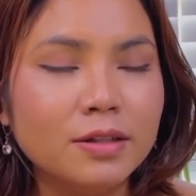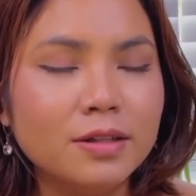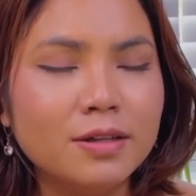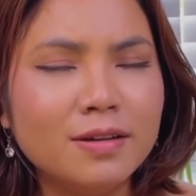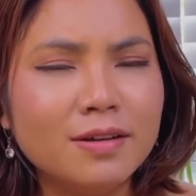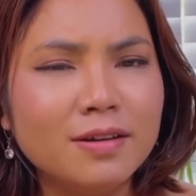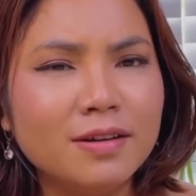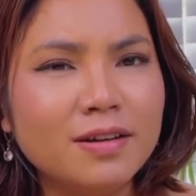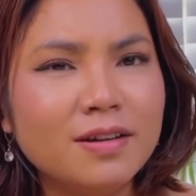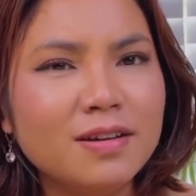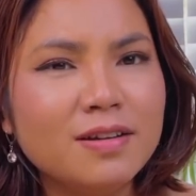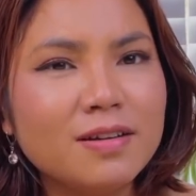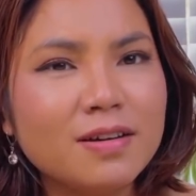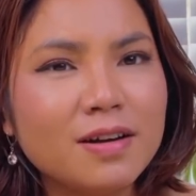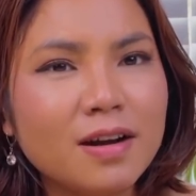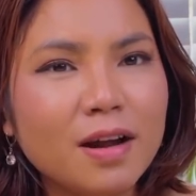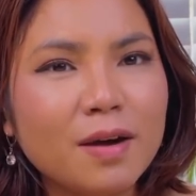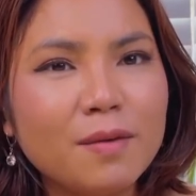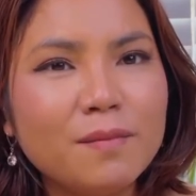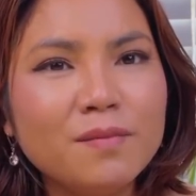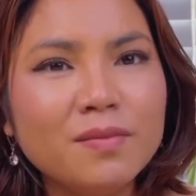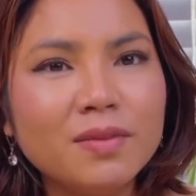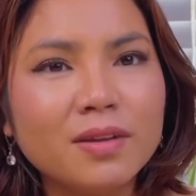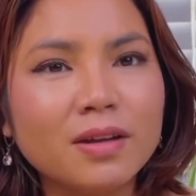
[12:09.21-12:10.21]
chứ nước
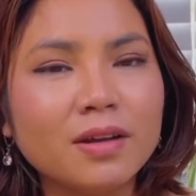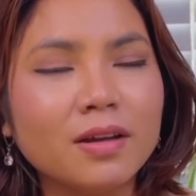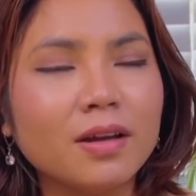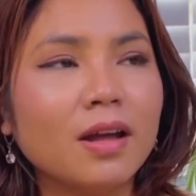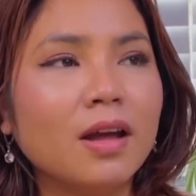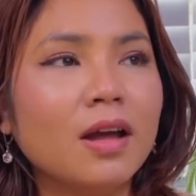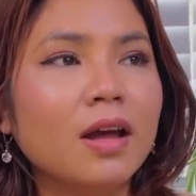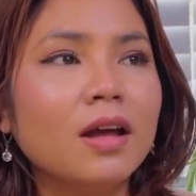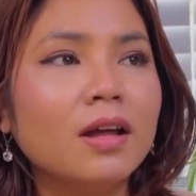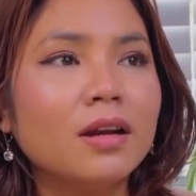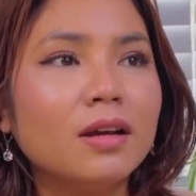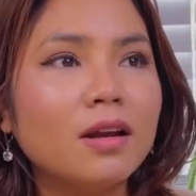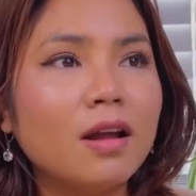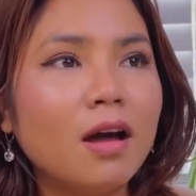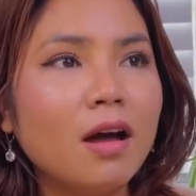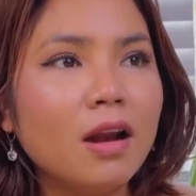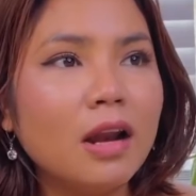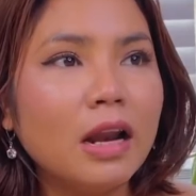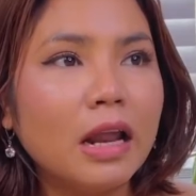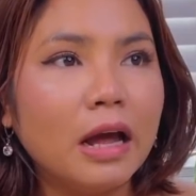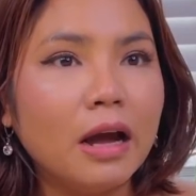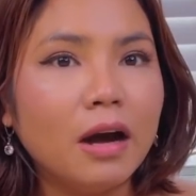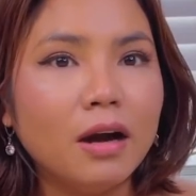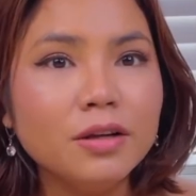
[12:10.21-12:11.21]
nóng thì
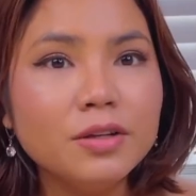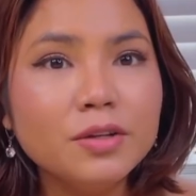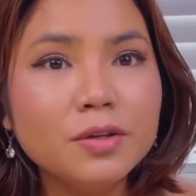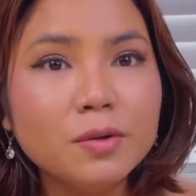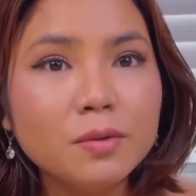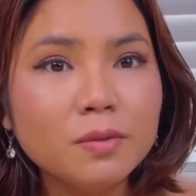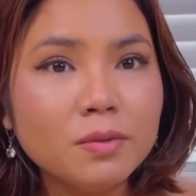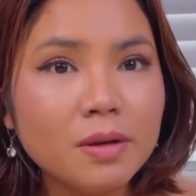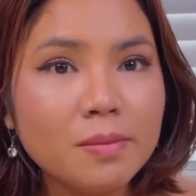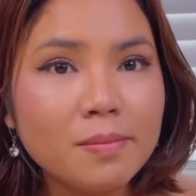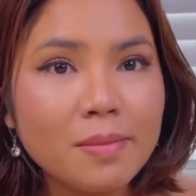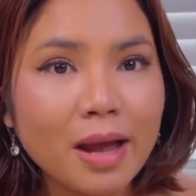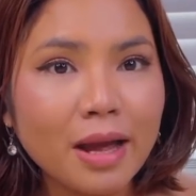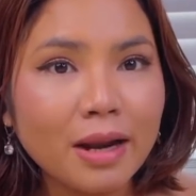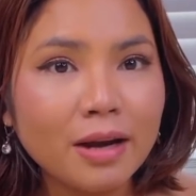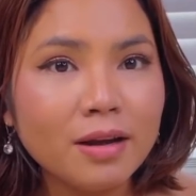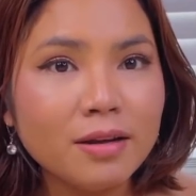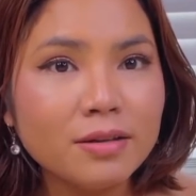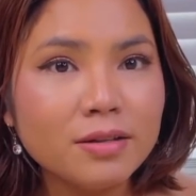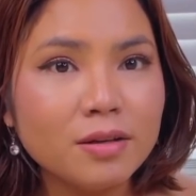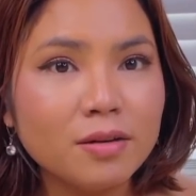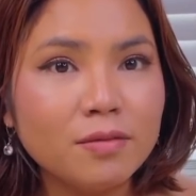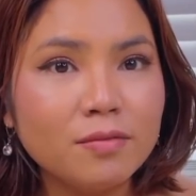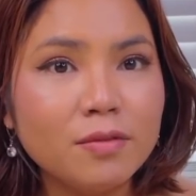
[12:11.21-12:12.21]
nó là ở chung với ba
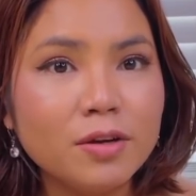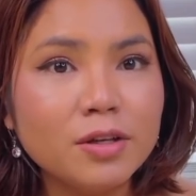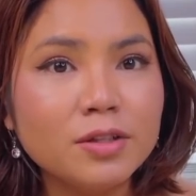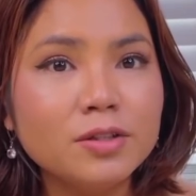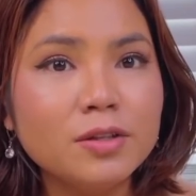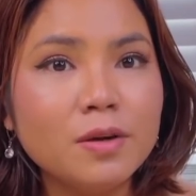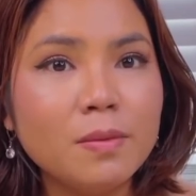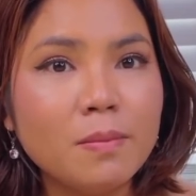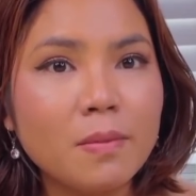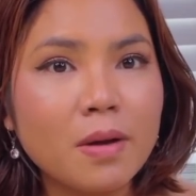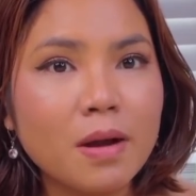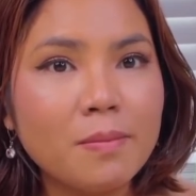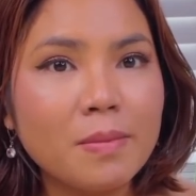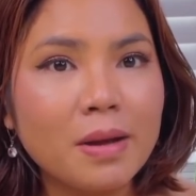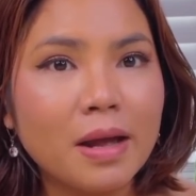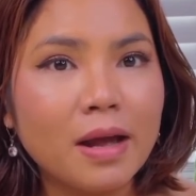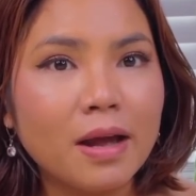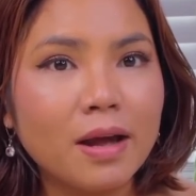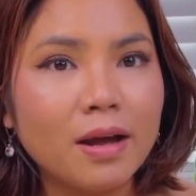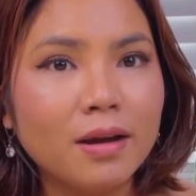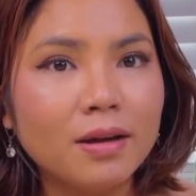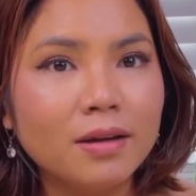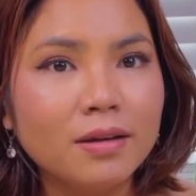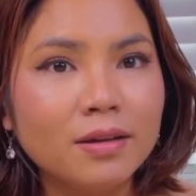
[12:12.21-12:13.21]
nó trong quá zoom các
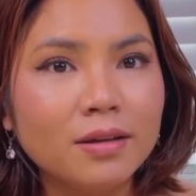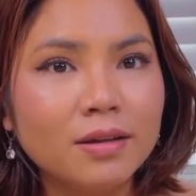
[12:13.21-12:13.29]
bạn